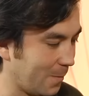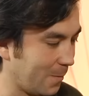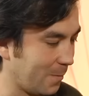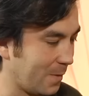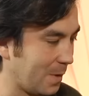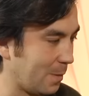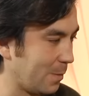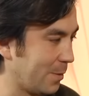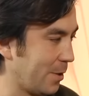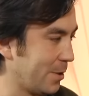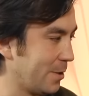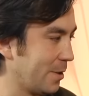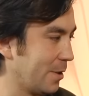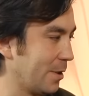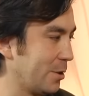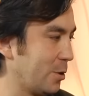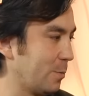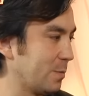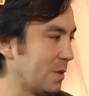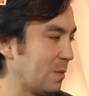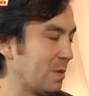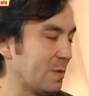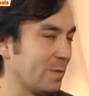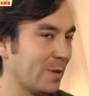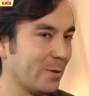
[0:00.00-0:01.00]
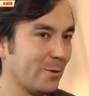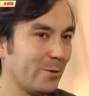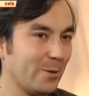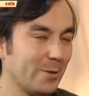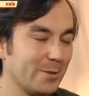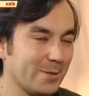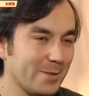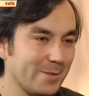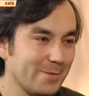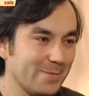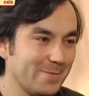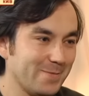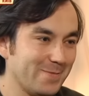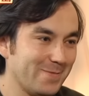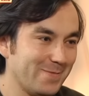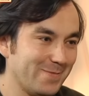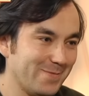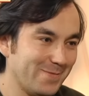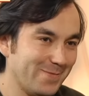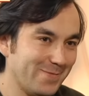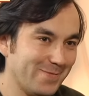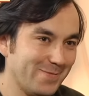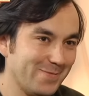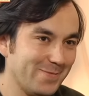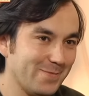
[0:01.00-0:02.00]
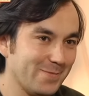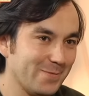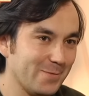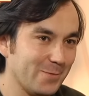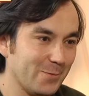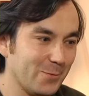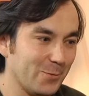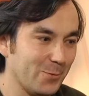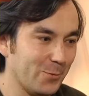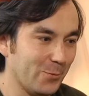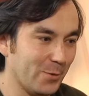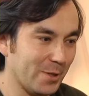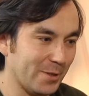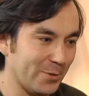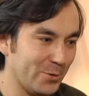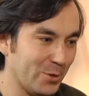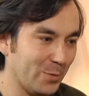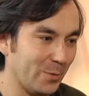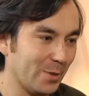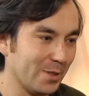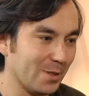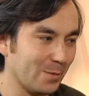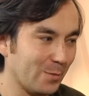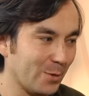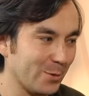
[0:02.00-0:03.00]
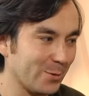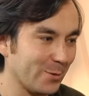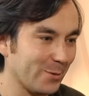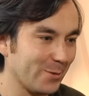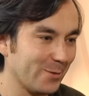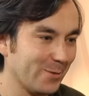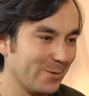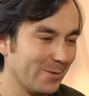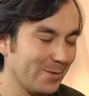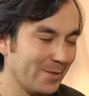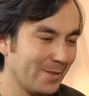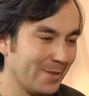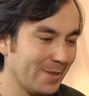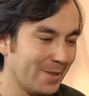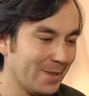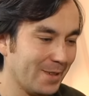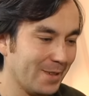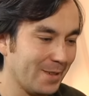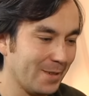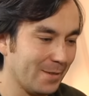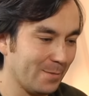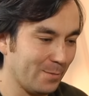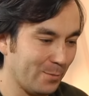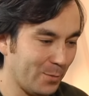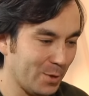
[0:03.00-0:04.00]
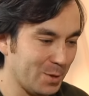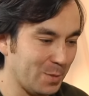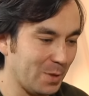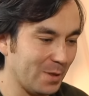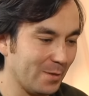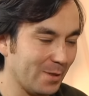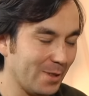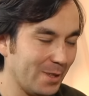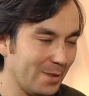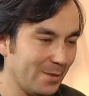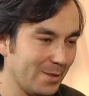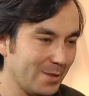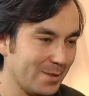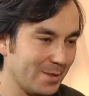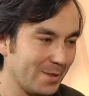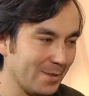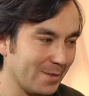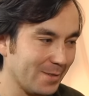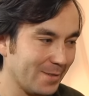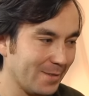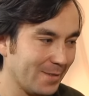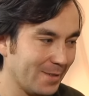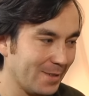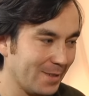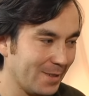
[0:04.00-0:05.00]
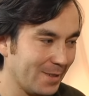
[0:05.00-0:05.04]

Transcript: Вам есть о чем-то беспокоиться? У вас все было по суду, по справедливости?